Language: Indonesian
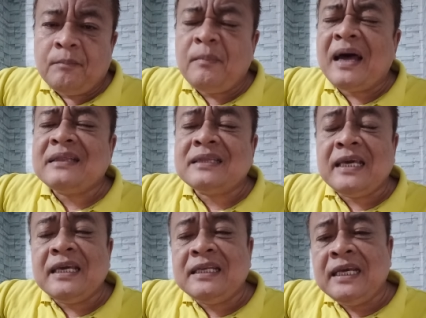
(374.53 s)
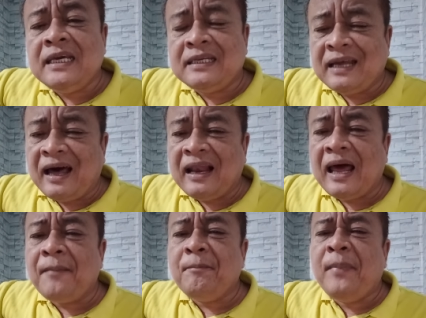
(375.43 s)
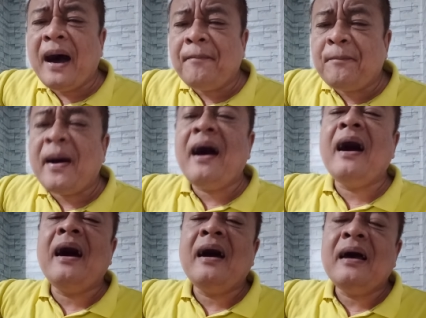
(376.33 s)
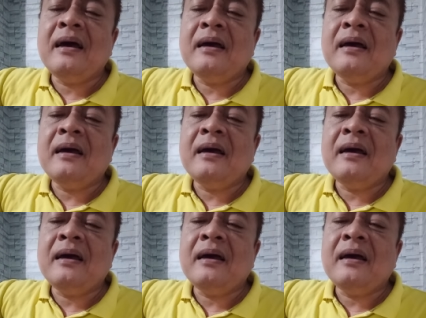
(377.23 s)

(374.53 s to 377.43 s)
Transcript: Mati di dalam Bapa